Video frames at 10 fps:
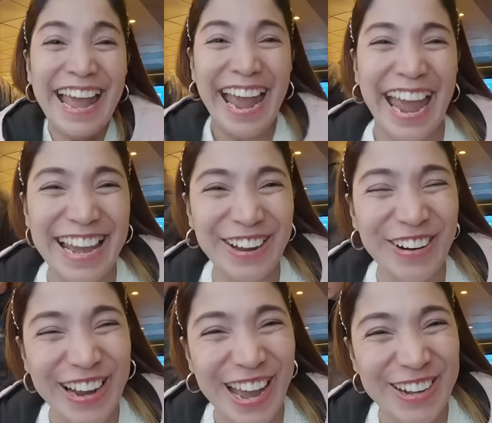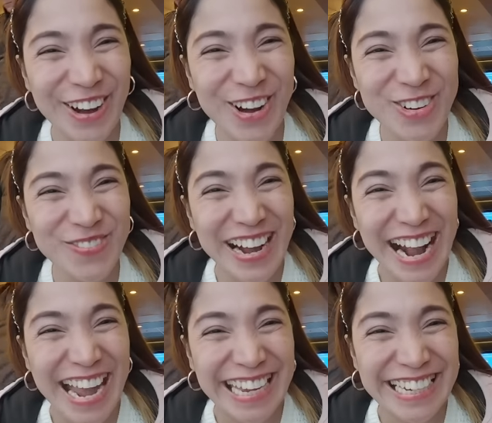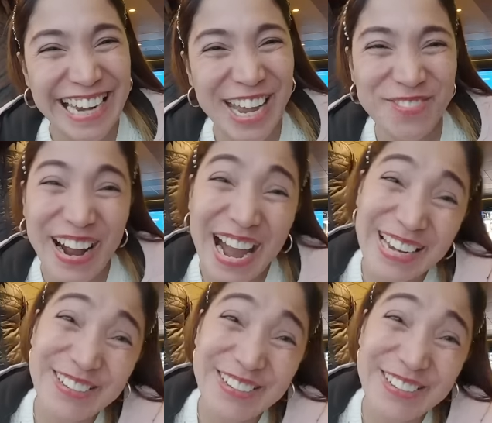Hello, hello mga inday, mga